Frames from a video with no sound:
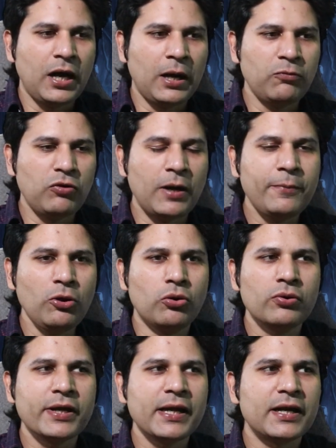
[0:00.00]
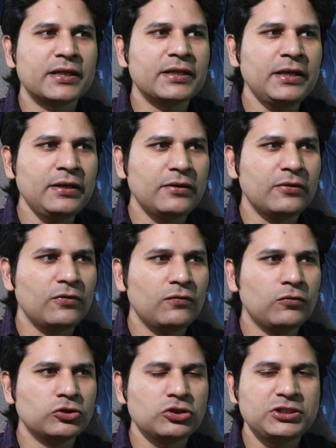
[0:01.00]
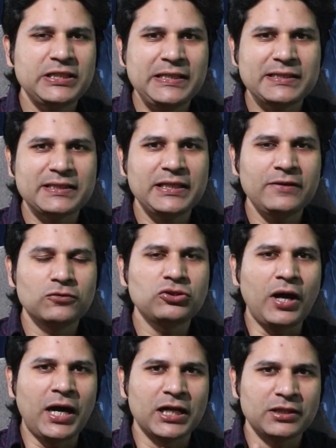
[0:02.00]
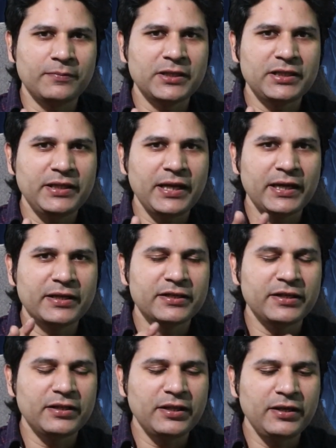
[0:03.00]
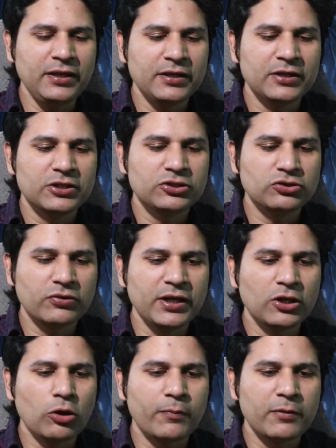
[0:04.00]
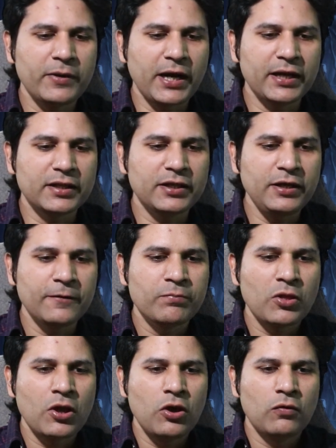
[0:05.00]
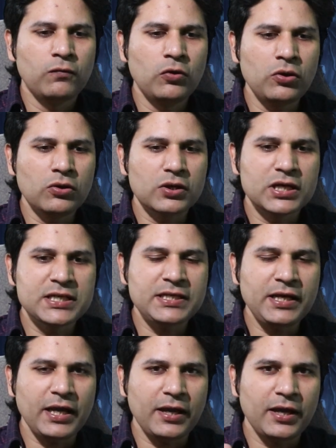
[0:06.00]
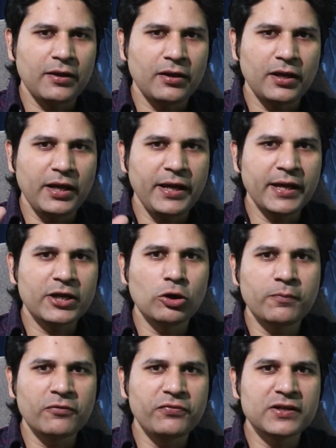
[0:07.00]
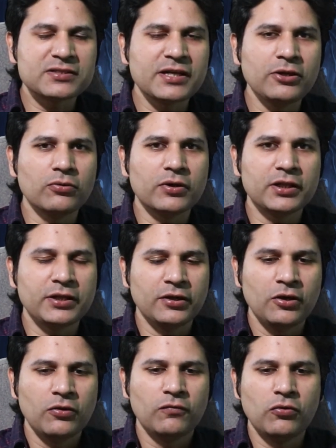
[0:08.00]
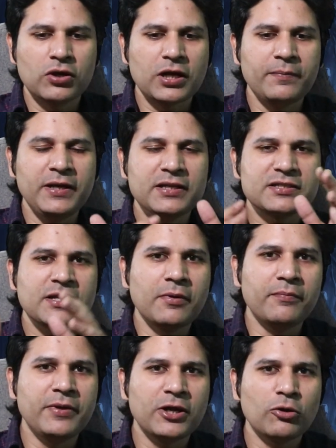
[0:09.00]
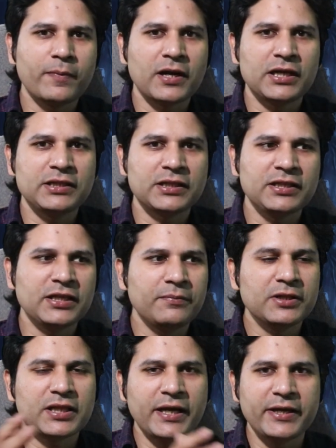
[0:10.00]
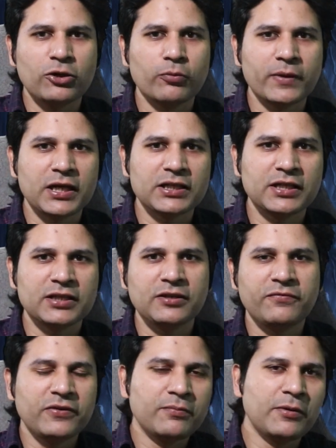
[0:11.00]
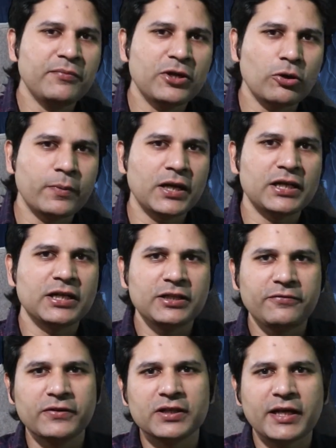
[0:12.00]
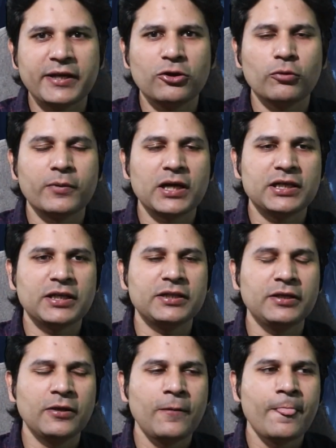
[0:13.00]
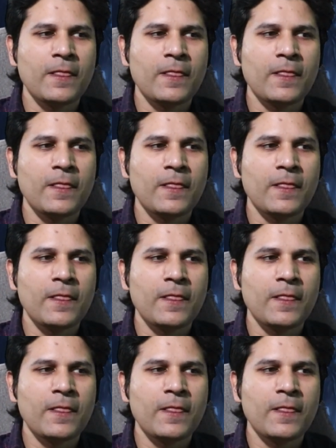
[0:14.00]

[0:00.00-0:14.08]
अब वहां पे हो क्या रहा था वो जो चीज थी वो जो आत्मा थी एंटिटी थी जो कि इनके ऊपर में आई थी वो किसी एक के ऊपर फिक्स नहीं हो रही थी वो कभी इसकी मम्मी के ऊपर आ जाती कभी ताई के ऊपर आ जाती फिर मम्मी के ऊपर आ जाती फिर ताई के ऊपर आ जाती